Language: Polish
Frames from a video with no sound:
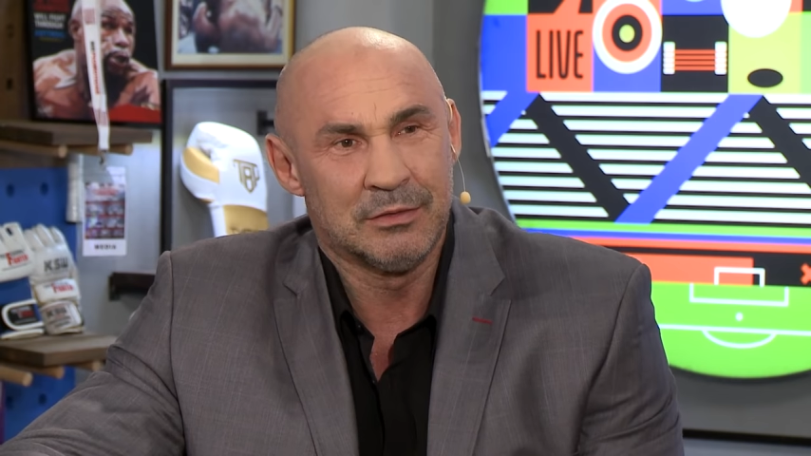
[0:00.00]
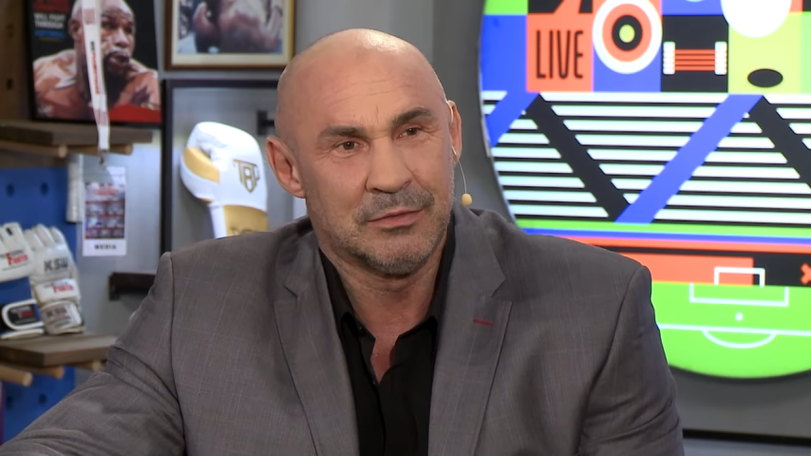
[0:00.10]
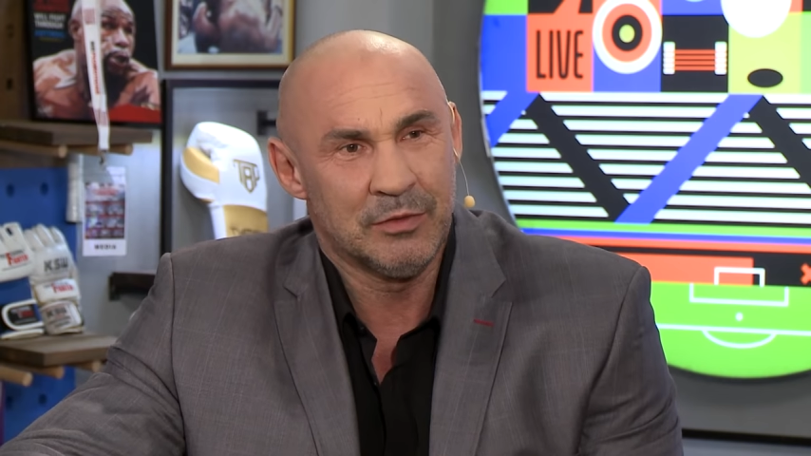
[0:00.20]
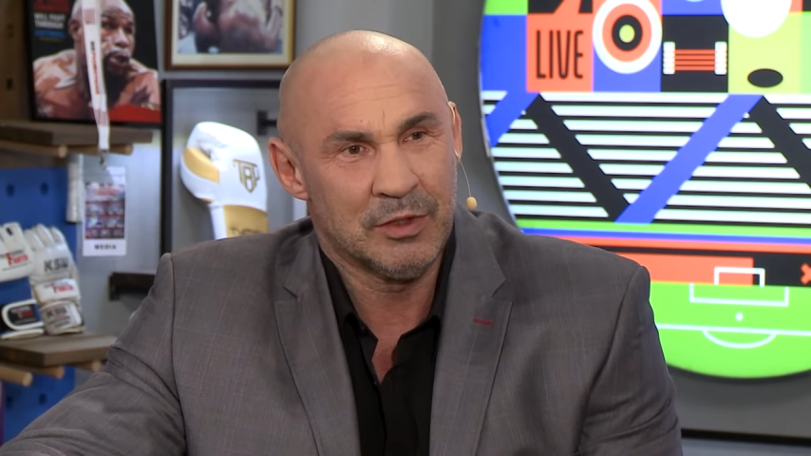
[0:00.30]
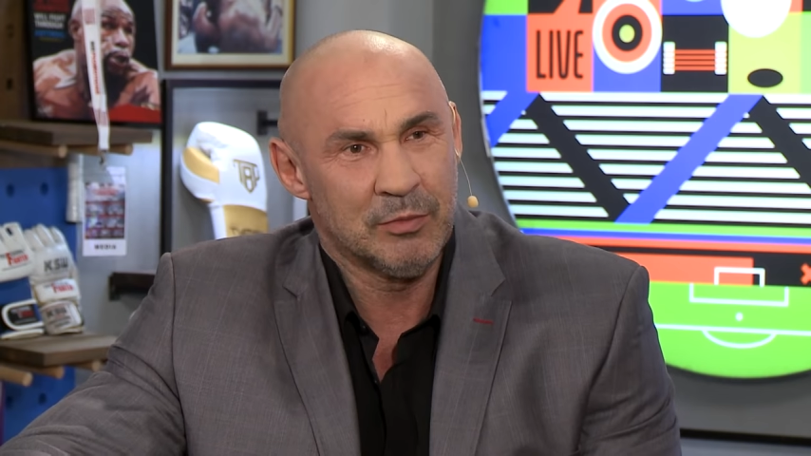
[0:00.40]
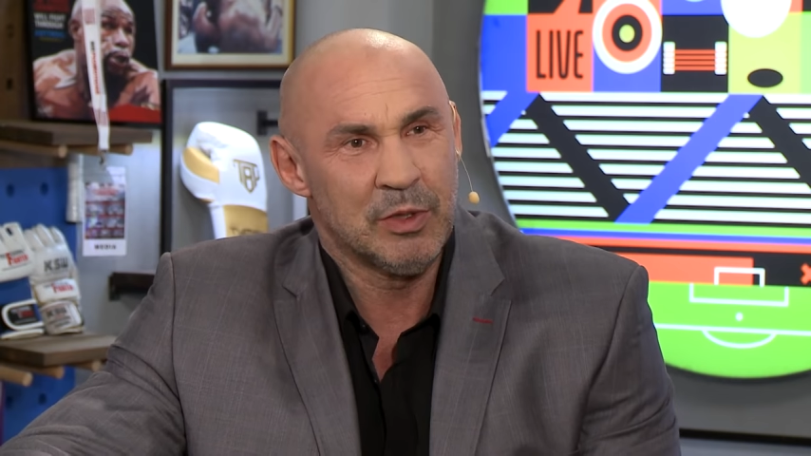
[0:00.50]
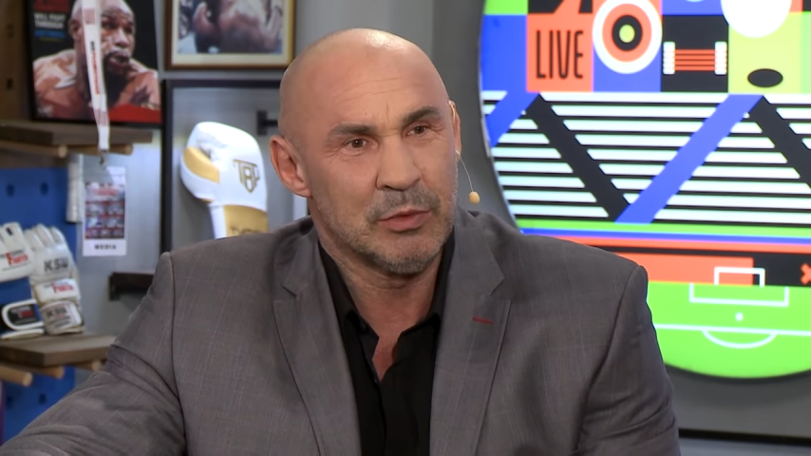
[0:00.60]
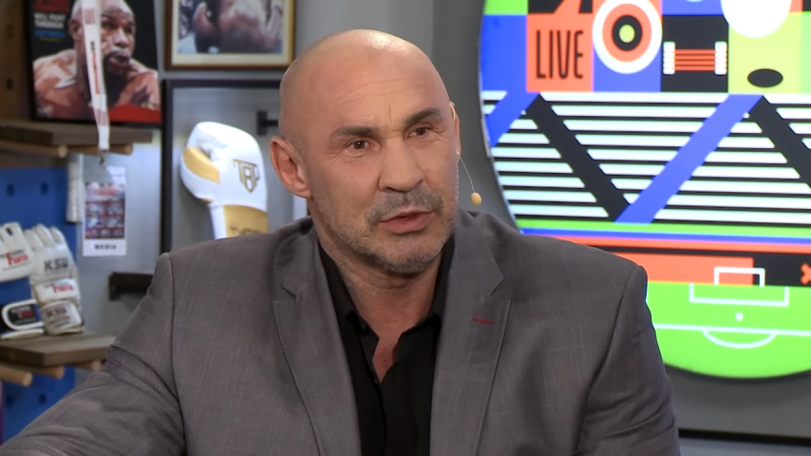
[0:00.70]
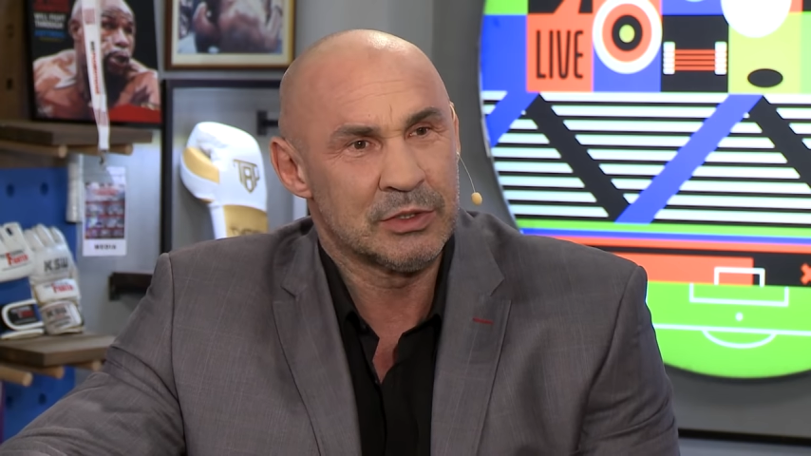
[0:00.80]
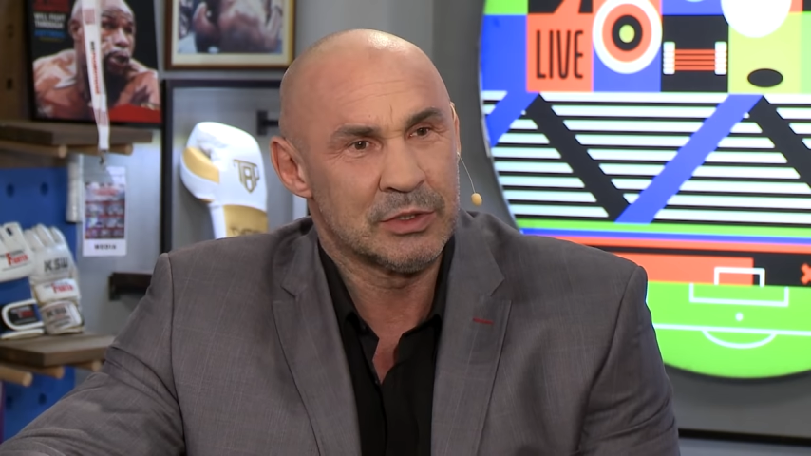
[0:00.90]
Floyd
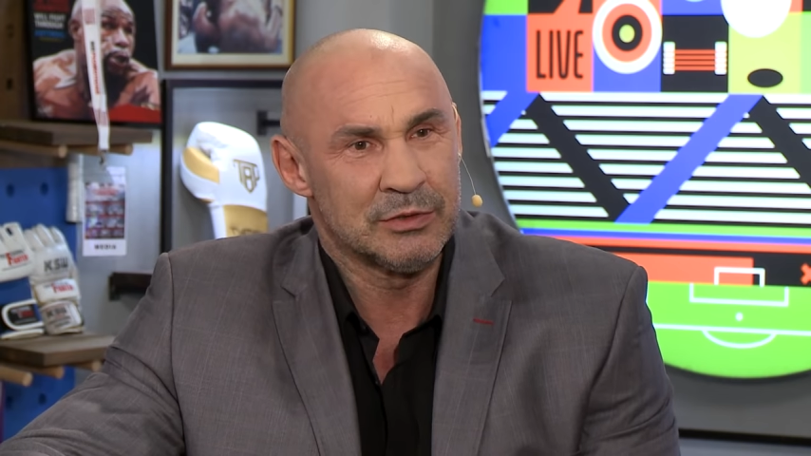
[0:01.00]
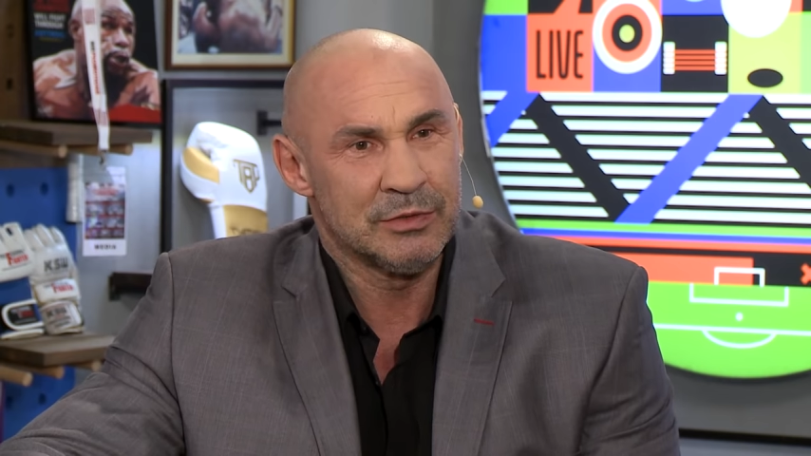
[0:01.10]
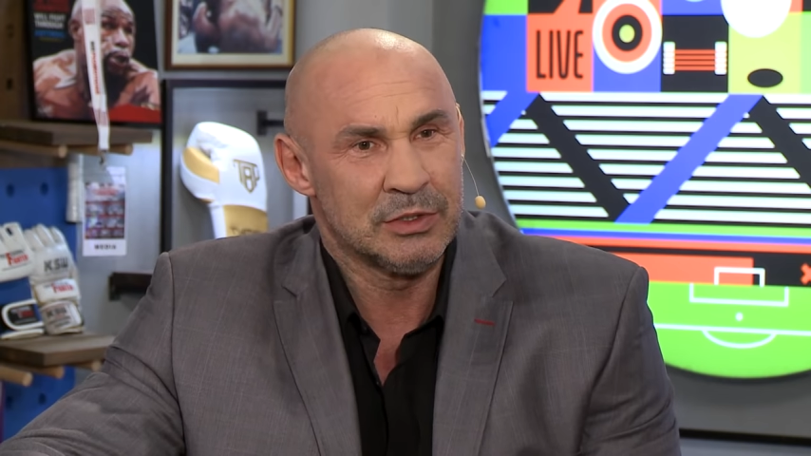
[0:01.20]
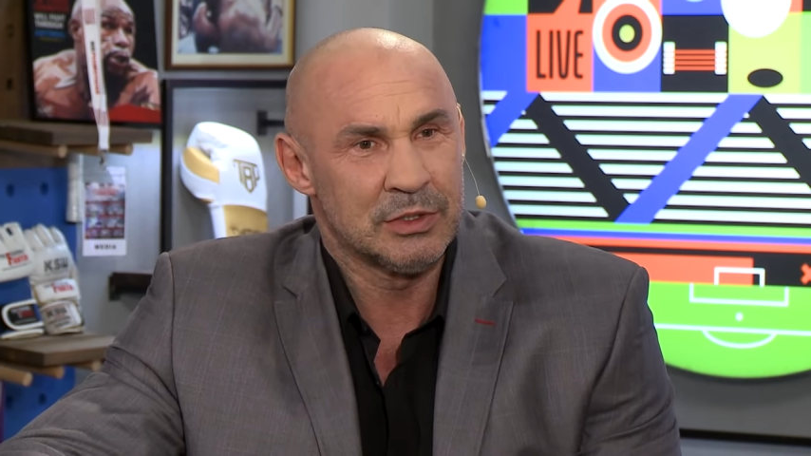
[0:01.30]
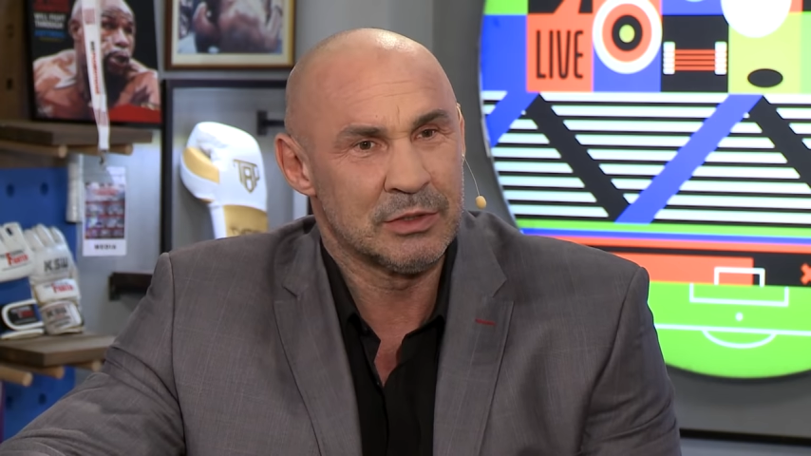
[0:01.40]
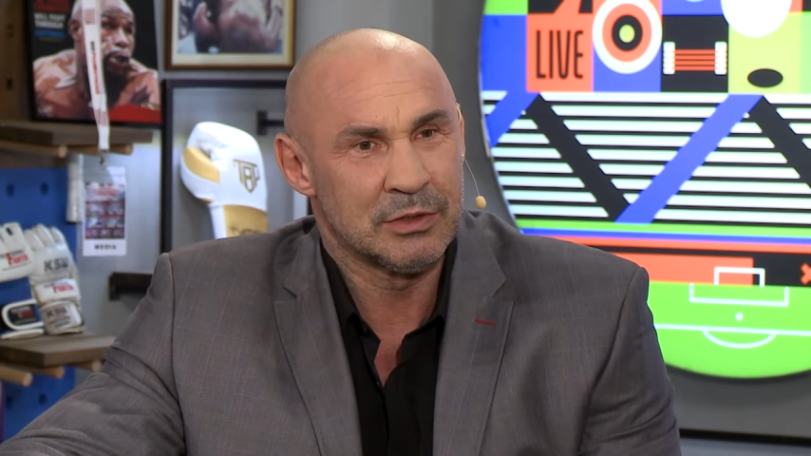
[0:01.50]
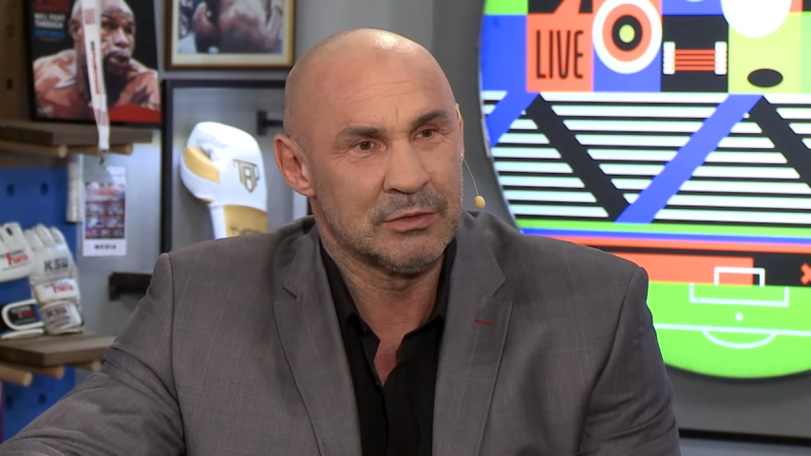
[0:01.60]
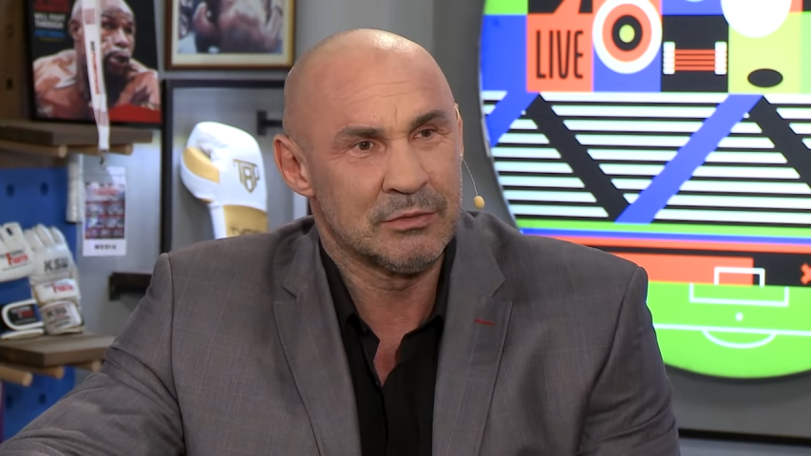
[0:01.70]
Mayweather rzeczywiście